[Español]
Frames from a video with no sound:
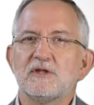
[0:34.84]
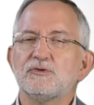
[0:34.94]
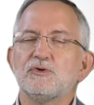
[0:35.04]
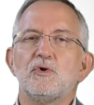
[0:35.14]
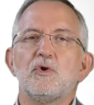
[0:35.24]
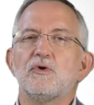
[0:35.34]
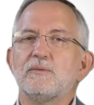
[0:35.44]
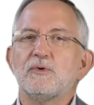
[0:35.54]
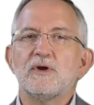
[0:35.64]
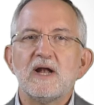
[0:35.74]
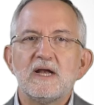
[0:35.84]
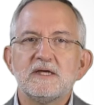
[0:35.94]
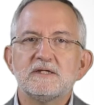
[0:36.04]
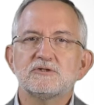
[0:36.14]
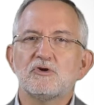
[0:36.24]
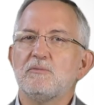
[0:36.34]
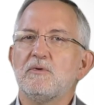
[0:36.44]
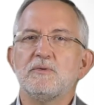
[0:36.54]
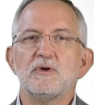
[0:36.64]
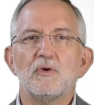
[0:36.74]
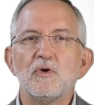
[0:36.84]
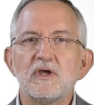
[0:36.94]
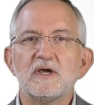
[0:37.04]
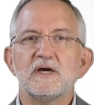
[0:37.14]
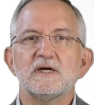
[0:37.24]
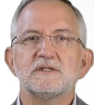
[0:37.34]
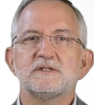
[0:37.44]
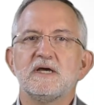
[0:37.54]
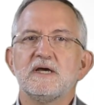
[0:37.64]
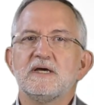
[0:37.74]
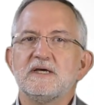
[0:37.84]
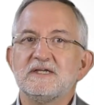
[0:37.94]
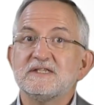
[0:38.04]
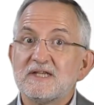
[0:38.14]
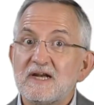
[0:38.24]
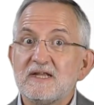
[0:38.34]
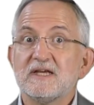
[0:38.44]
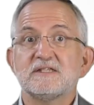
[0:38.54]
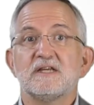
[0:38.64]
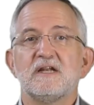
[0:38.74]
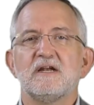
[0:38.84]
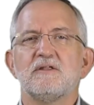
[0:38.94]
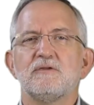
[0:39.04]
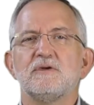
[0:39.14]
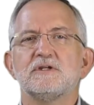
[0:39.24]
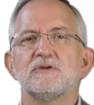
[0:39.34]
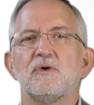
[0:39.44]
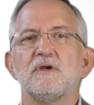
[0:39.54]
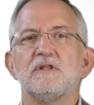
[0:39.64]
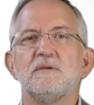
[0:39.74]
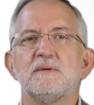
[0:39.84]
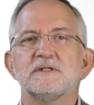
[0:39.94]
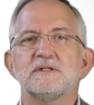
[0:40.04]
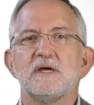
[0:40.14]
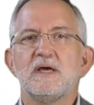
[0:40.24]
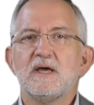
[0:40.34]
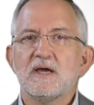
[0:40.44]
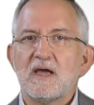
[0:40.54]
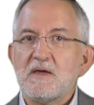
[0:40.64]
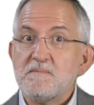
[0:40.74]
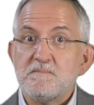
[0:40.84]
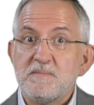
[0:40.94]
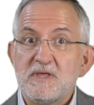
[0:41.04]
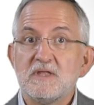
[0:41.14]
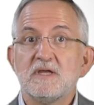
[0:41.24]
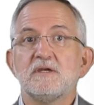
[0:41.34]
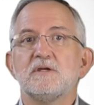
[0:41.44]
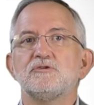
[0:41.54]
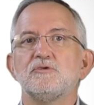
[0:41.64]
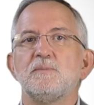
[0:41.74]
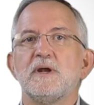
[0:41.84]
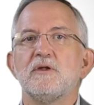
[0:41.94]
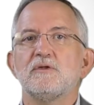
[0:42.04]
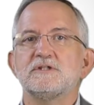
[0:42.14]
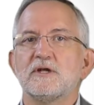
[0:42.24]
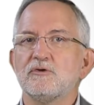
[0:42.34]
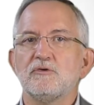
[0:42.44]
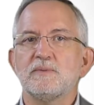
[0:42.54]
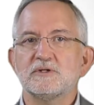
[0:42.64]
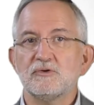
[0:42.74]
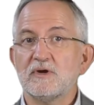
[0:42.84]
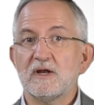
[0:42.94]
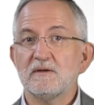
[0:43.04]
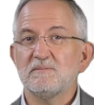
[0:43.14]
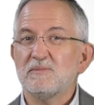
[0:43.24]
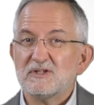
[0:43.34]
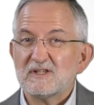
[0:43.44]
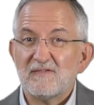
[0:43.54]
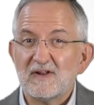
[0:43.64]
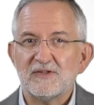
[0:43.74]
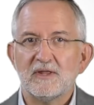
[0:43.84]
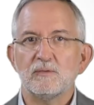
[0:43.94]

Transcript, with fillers: tanto hormonales como biológicas y serias degeneraciones cognitivas que impiden su pleno desarrollo personal por esta falta de